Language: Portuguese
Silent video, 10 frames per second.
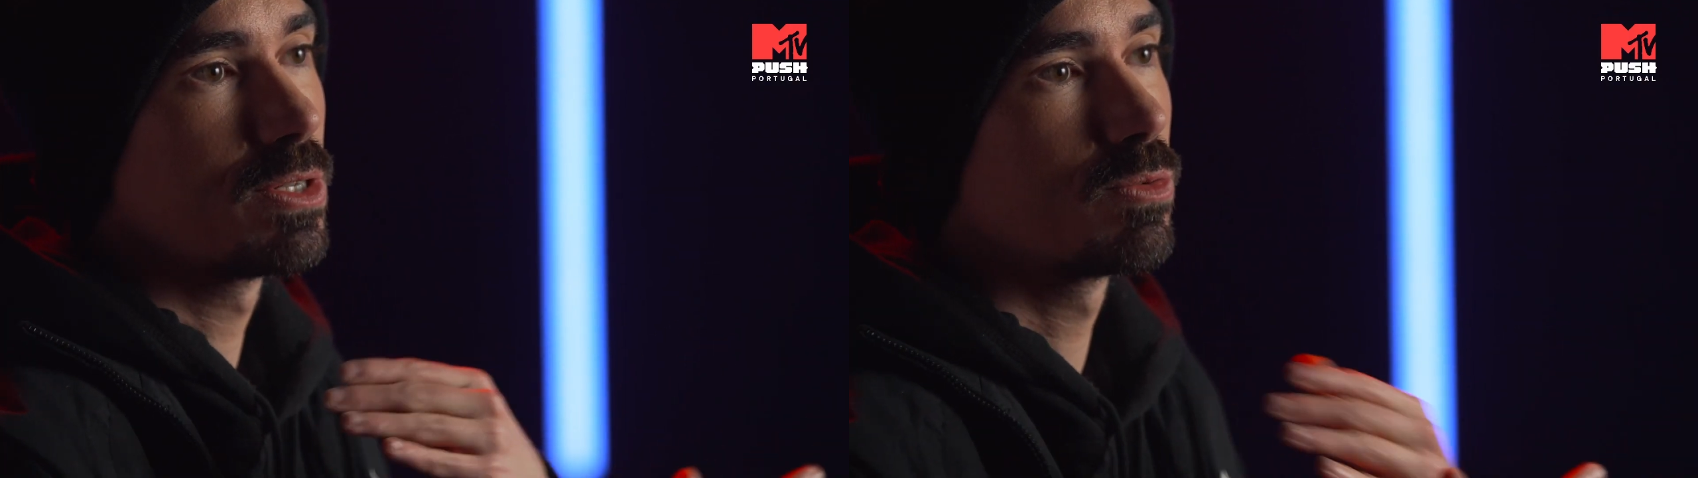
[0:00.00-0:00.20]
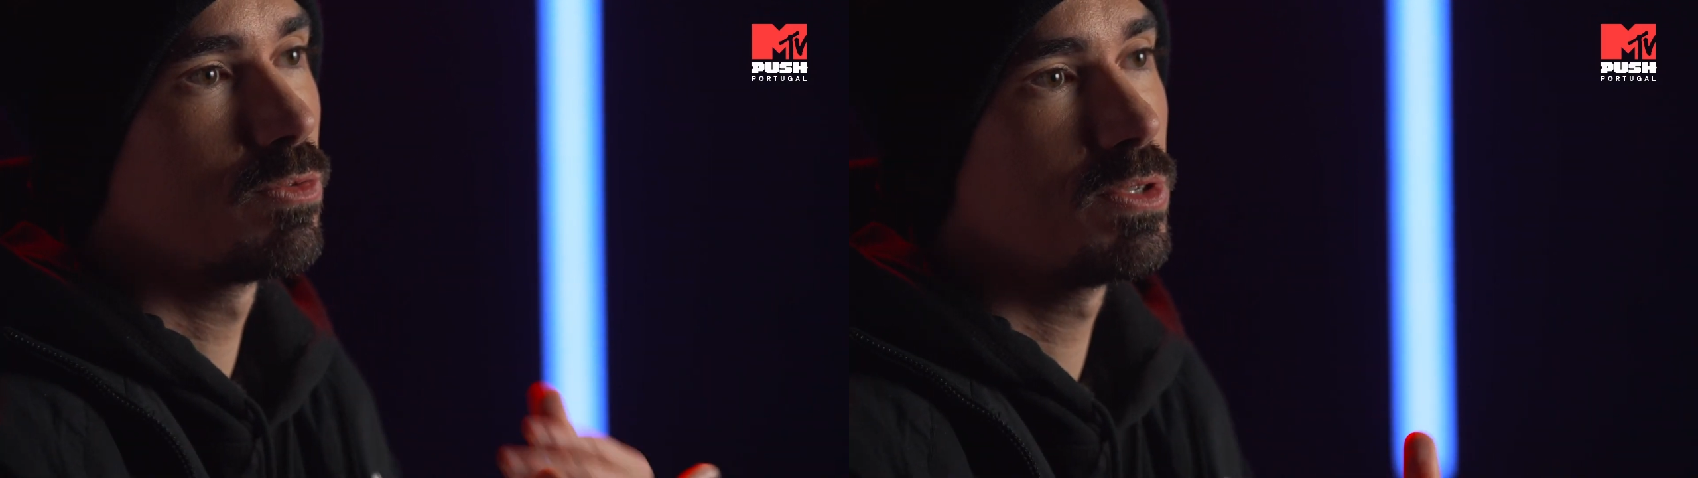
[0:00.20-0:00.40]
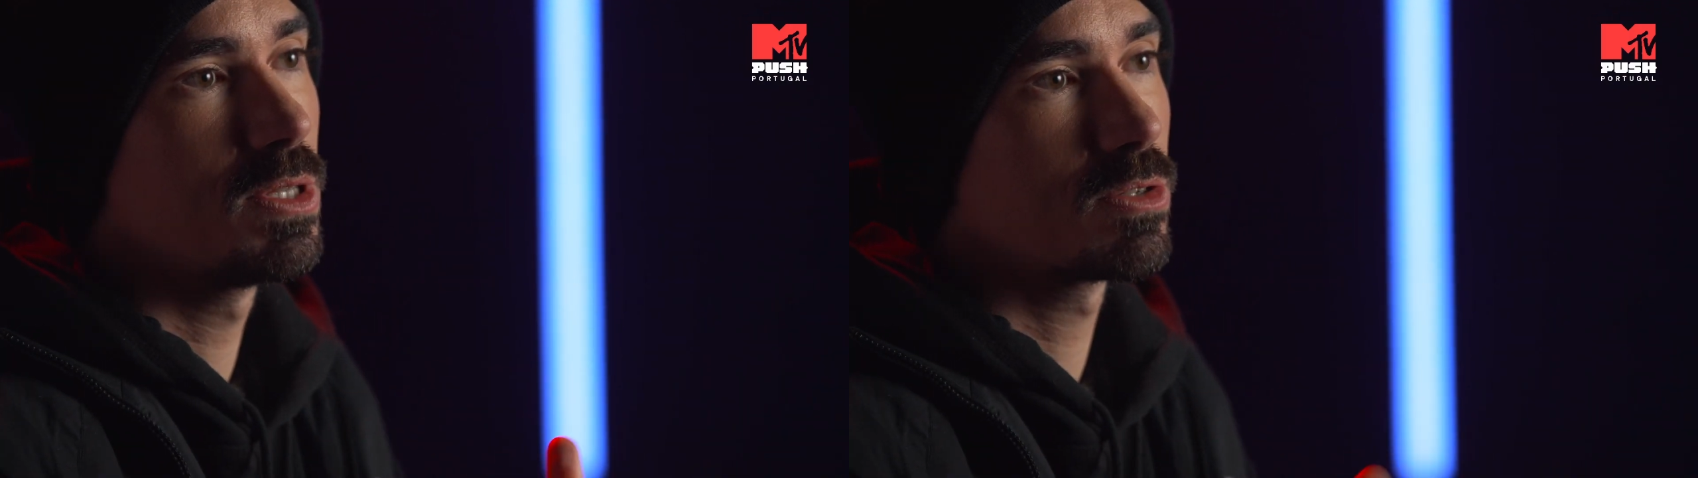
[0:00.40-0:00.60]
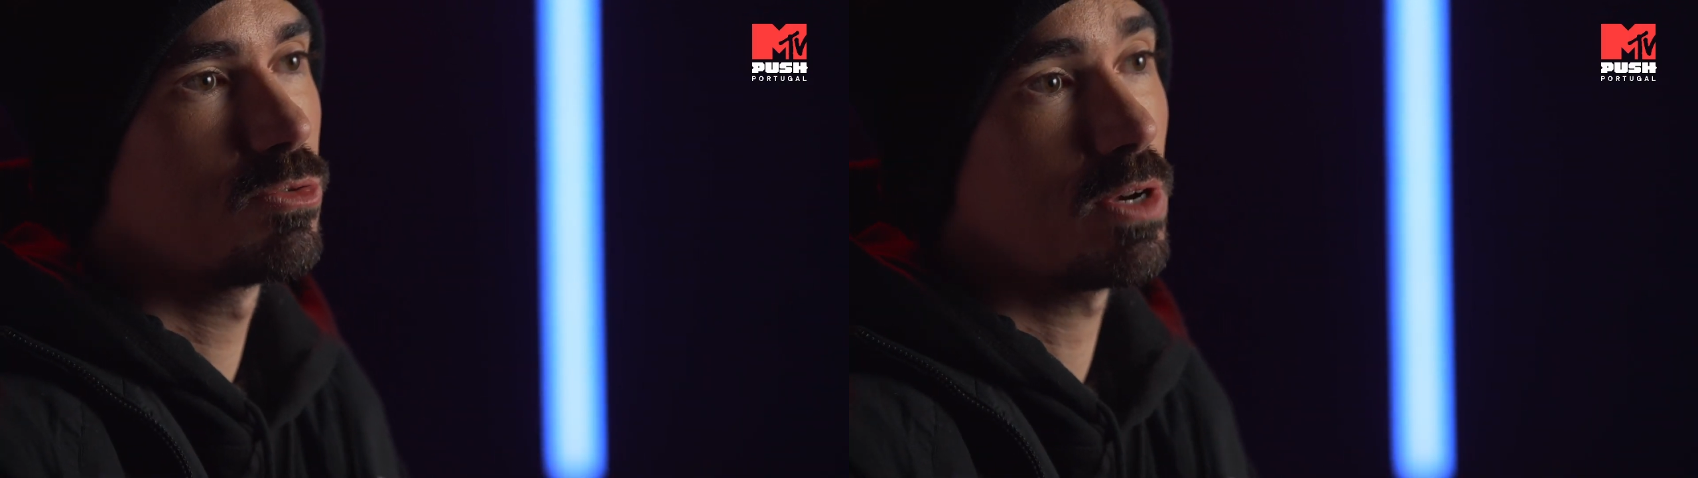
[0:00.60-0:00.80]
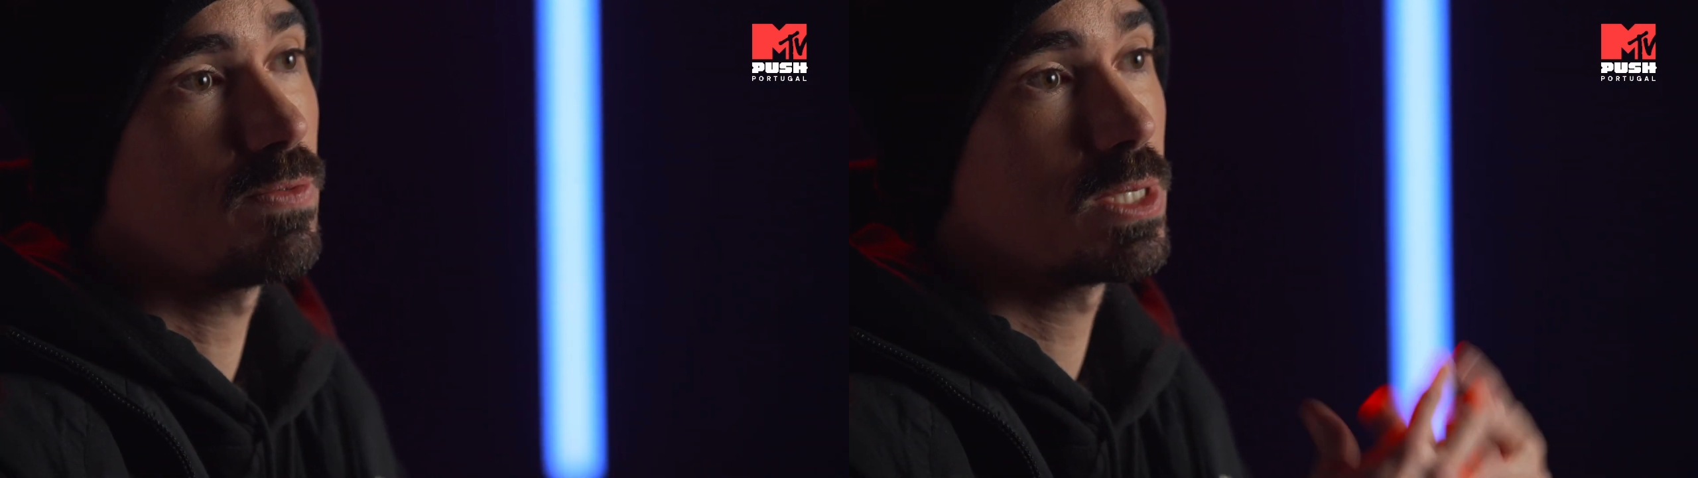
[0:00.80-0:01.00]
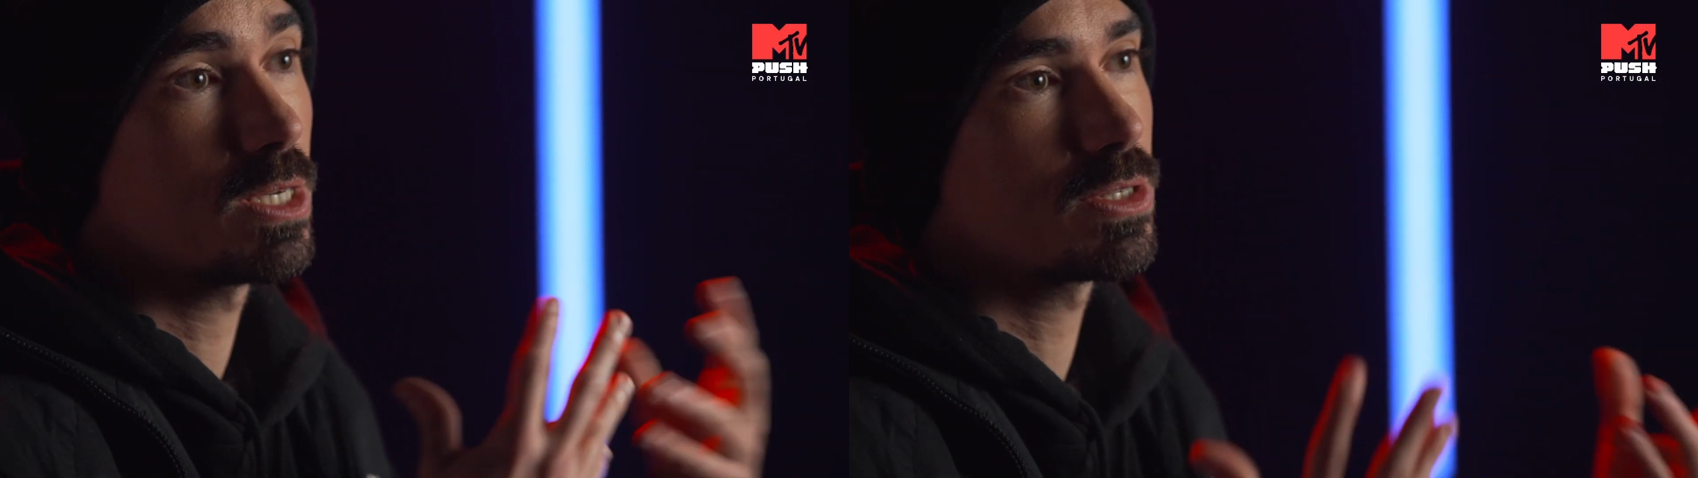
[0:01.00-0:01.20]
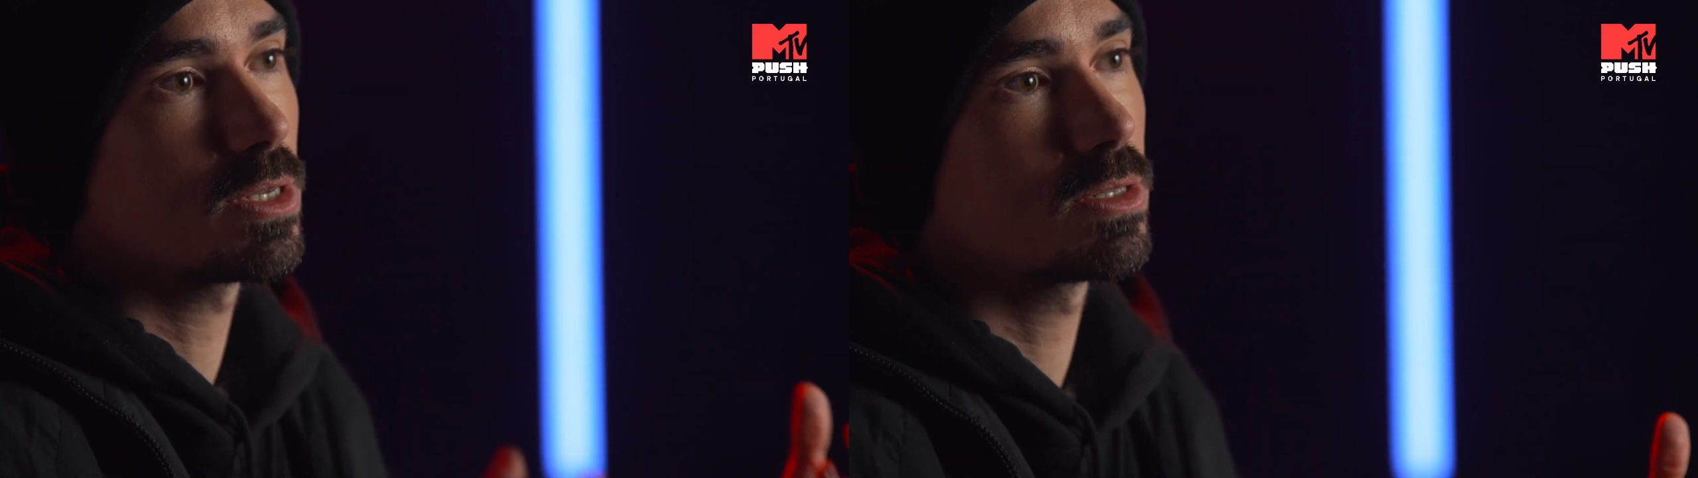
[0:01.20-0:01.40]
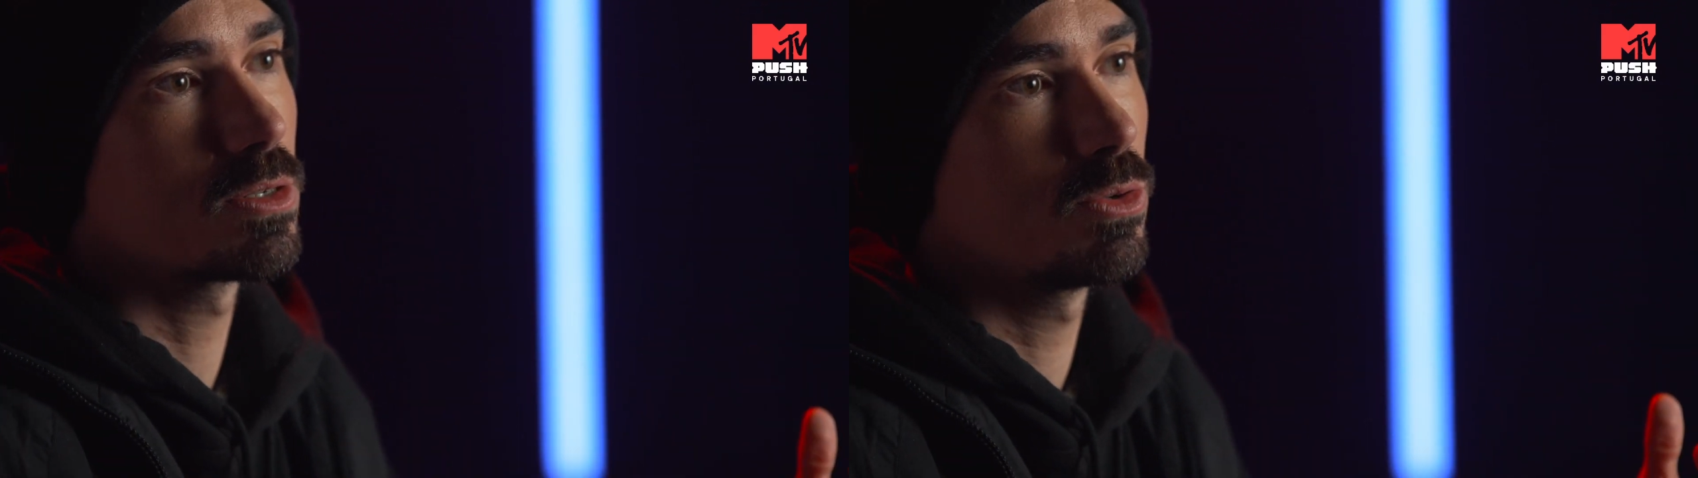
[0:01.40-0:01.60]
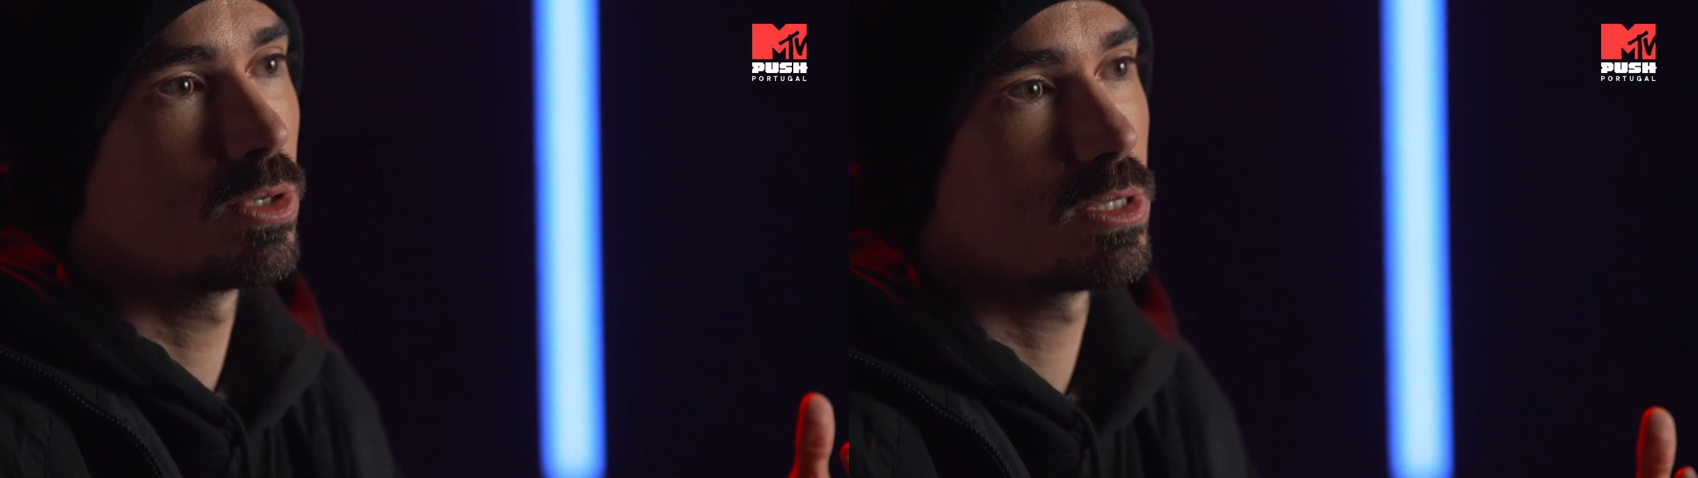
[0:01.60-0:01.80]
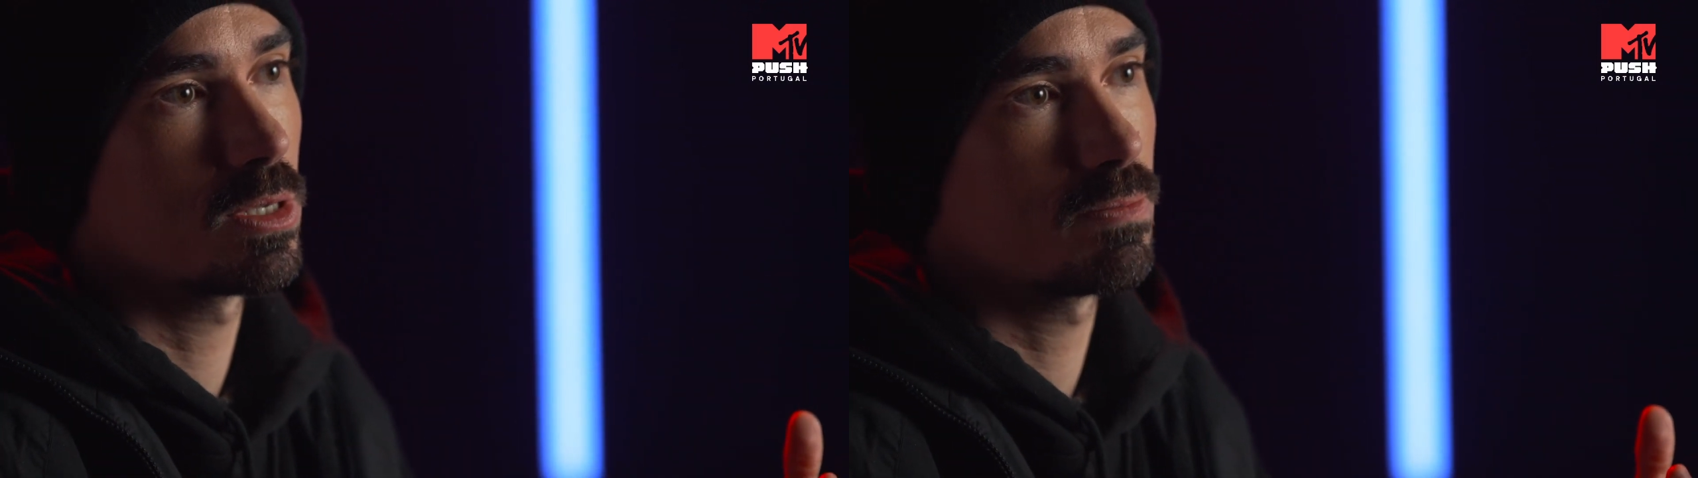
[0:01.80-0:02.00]
da tua vida em que tu já fizeste tanta
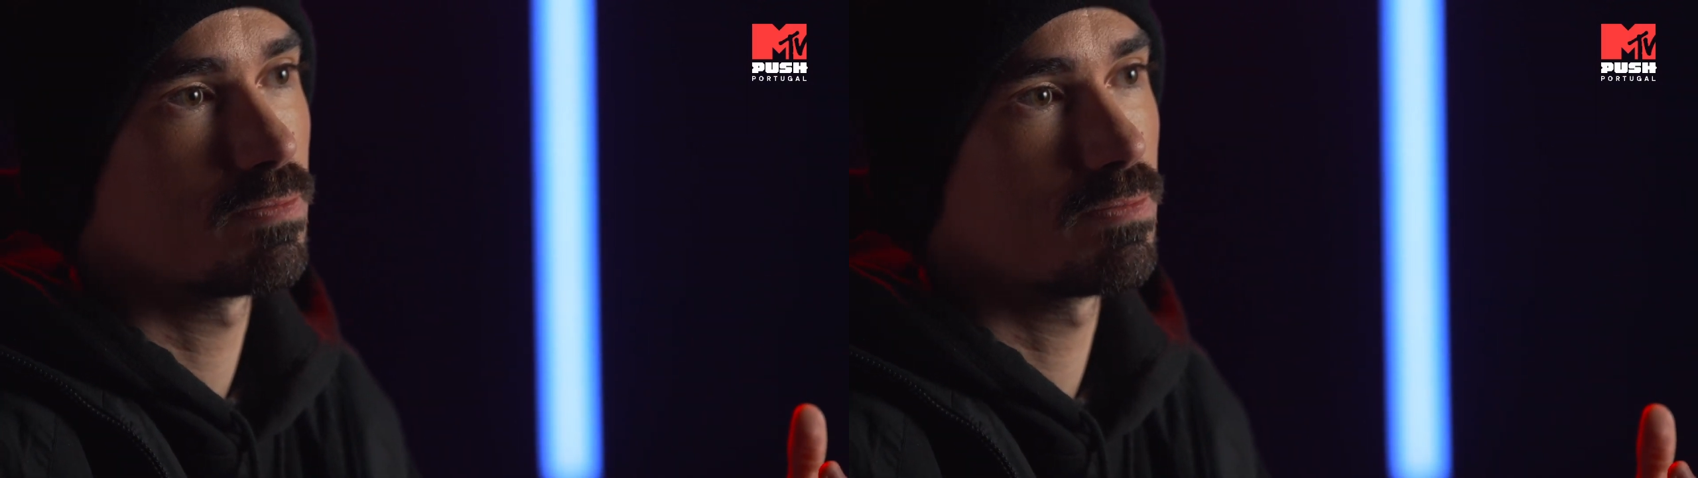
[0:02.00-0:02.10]
coisa